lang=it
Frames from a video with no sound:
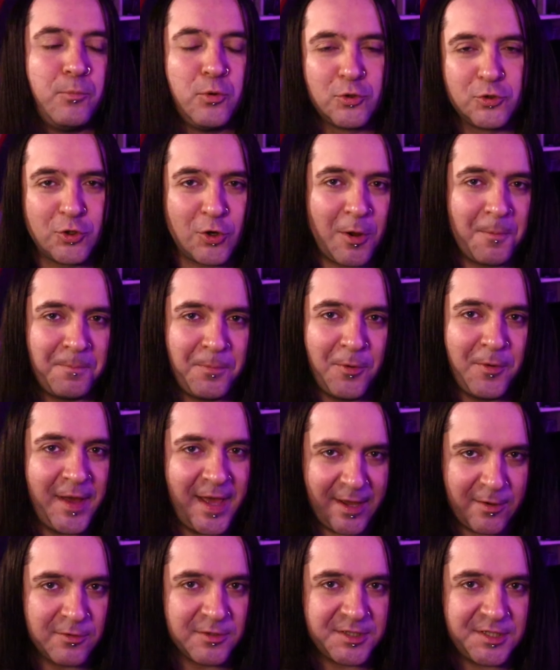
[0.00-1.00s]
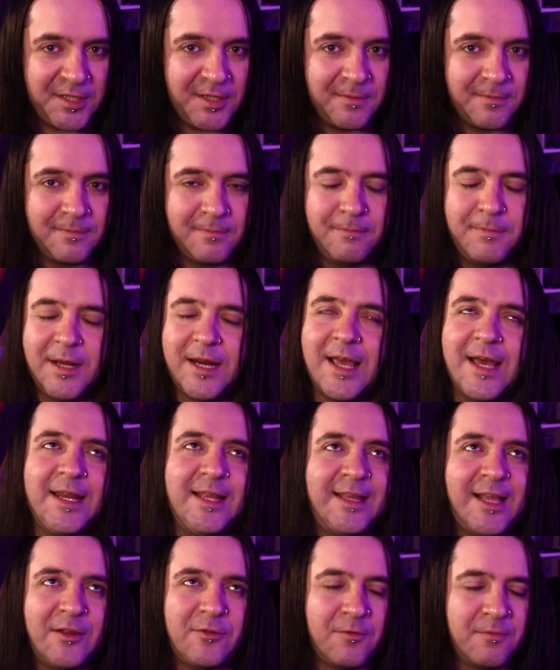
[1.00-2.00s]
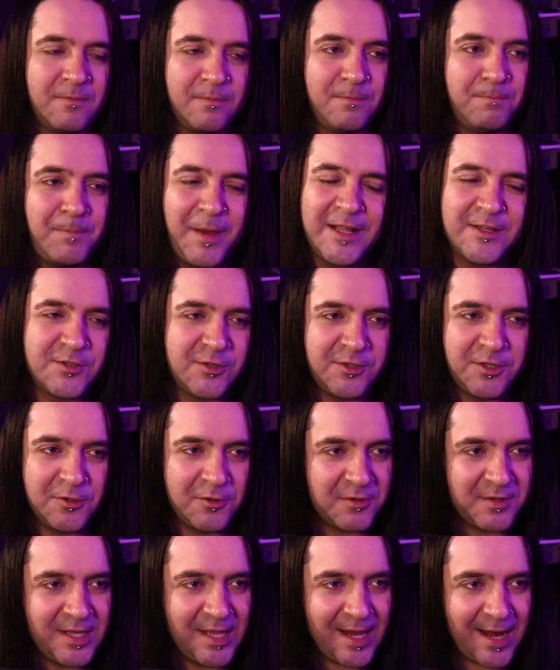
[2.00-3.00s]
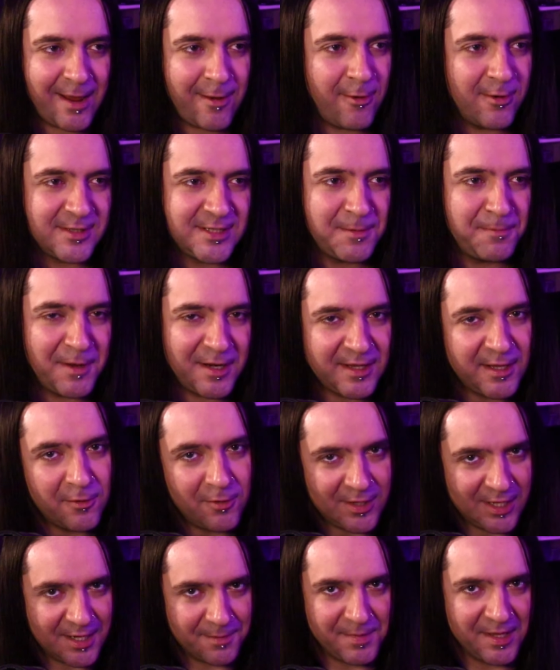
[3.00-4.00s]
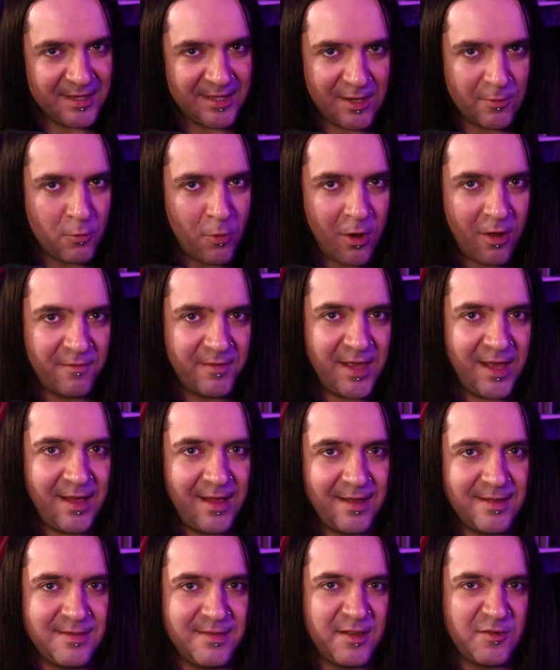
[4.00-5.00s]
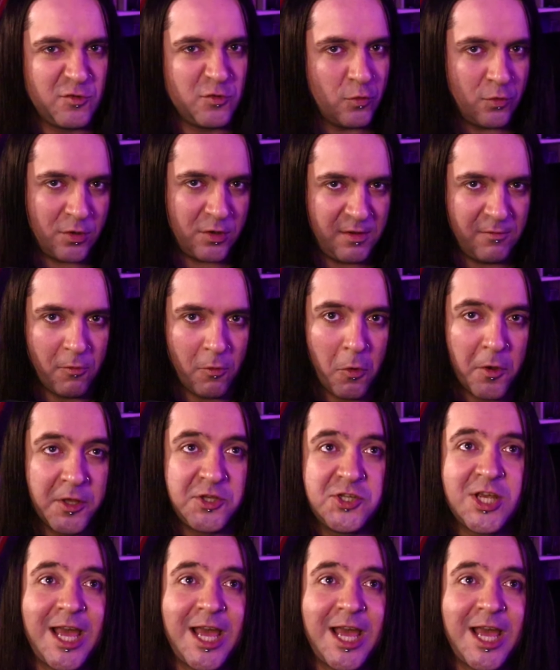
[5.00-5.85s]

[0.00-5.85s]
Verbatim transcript: Purtroppo è così. Per carità, non, penso di non dire cose particolarmente nuove a nessuno di voi.